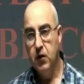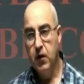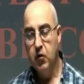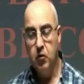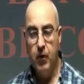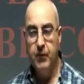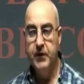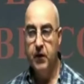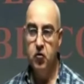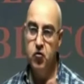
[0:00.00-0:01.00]
que
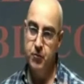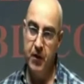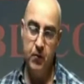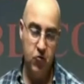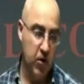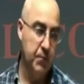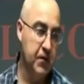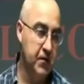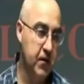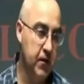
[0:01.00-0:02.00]
normalmente no nos paramos a
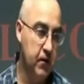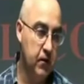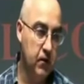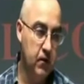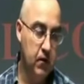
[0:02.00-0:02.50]
pensar,